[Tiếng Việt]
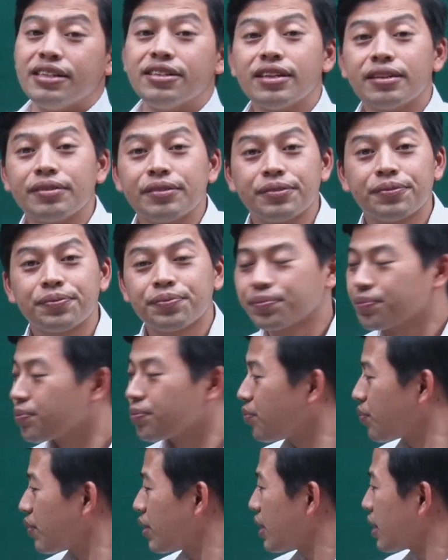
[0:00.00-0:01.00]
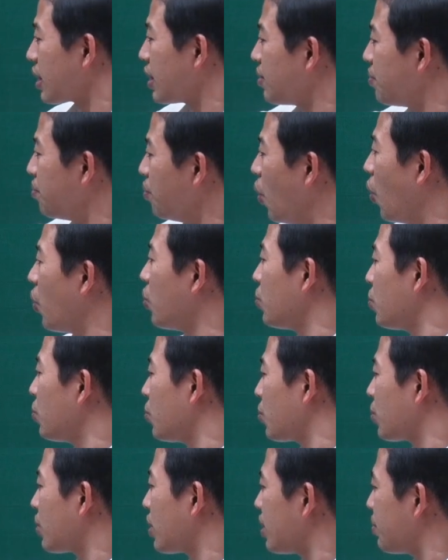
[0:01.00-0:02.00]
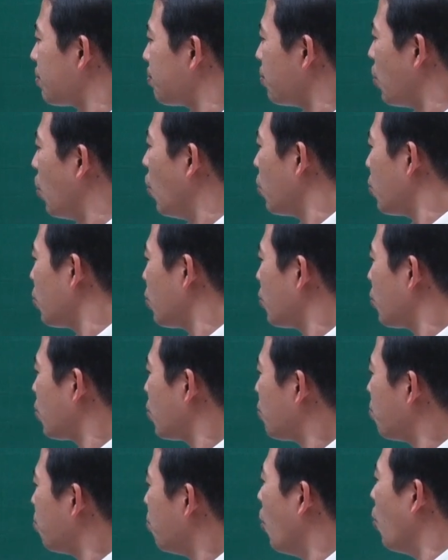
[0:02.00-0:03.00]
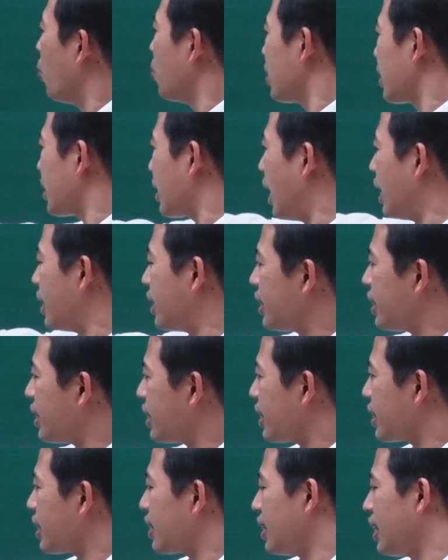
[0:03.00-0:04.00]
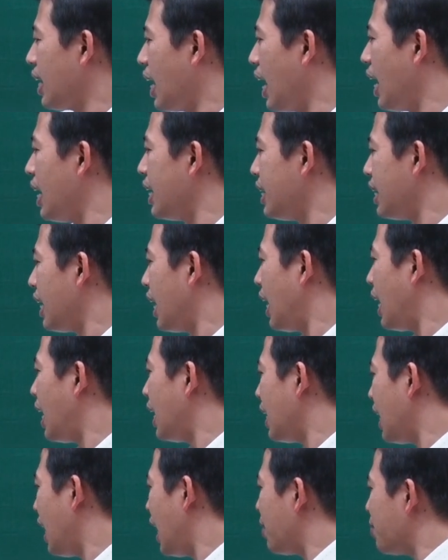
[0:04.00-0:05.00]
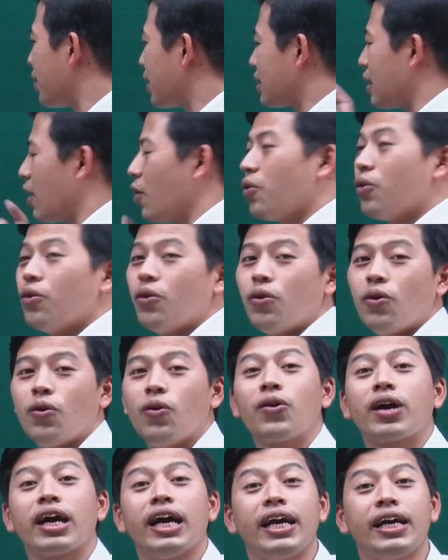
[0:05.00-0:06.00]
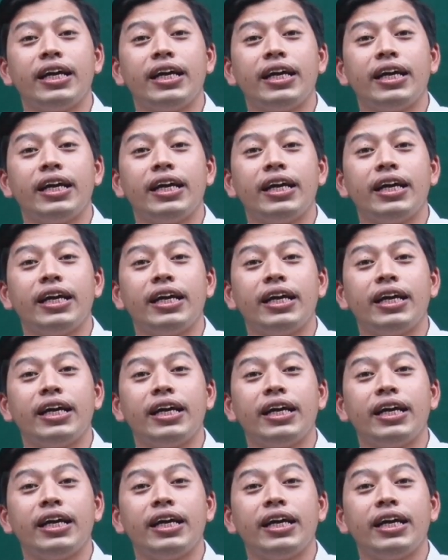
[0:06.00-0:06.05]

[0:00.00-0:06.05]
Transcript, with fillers: trước. 4 4 4 căn 2 2 2 bằng 6. Ok.